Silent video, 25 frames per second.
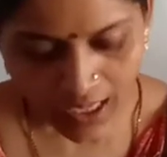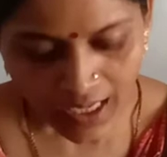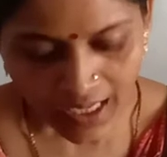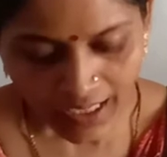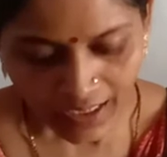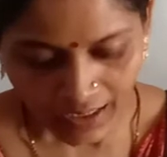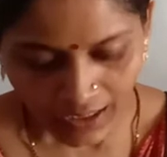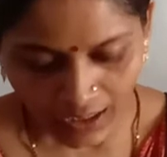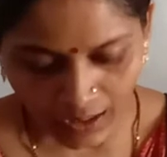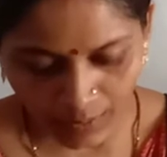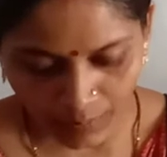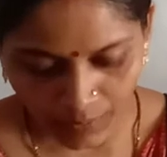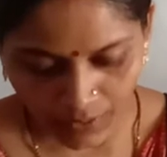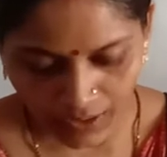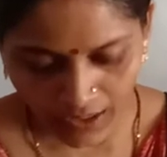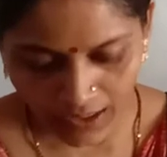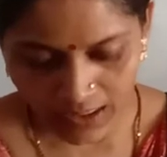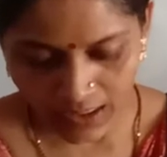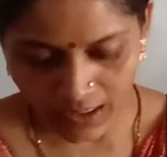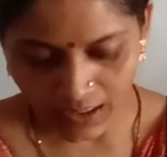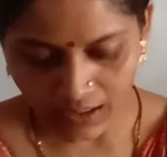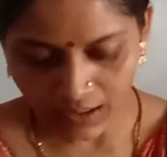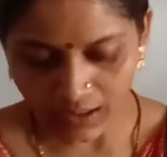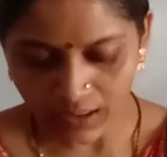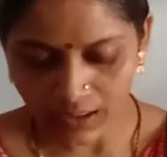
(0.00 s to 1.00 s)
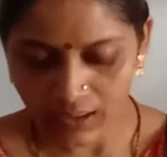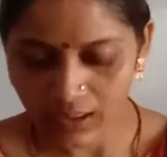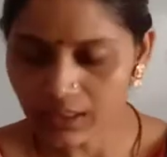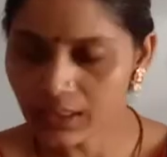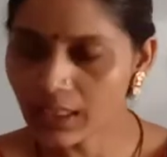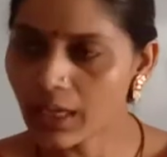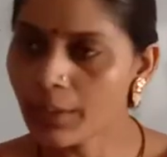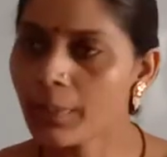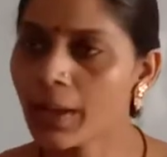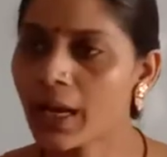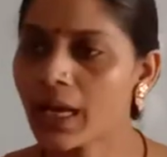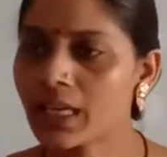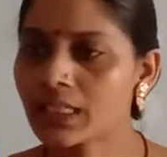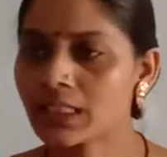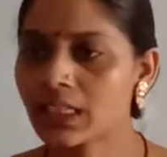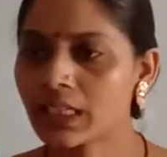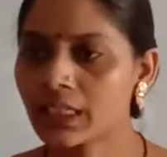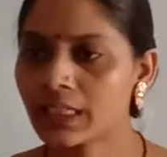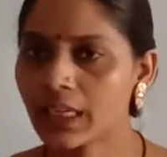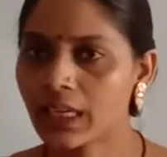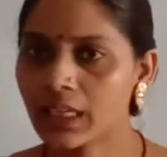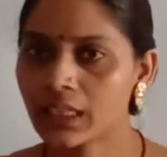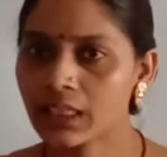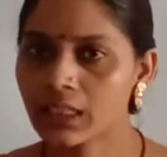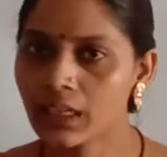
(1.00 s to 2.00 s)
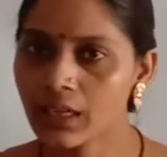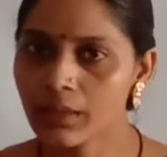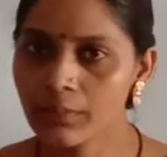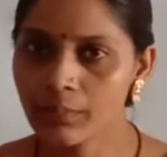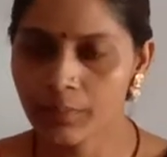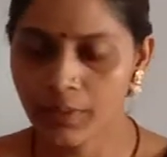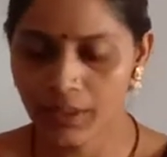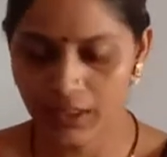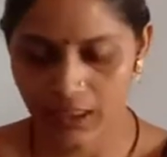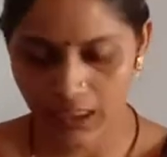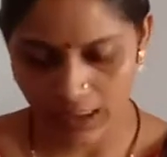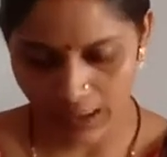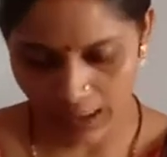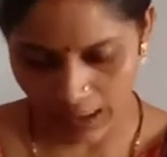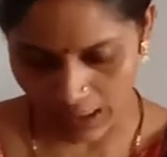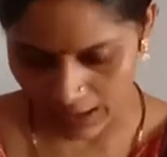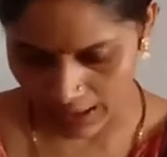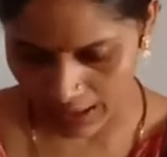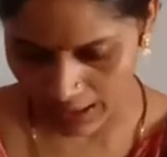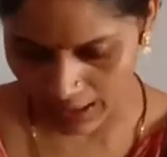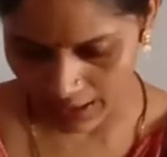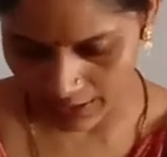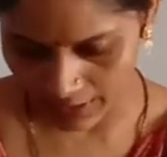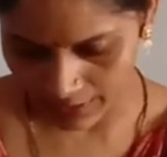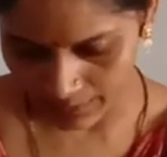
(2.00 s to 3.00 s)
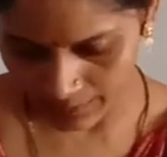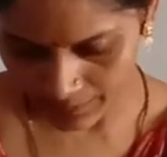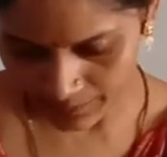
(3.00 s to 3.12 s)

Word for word: कल्पना शक्ति तथा भाषा ज्ञान का पता चलता है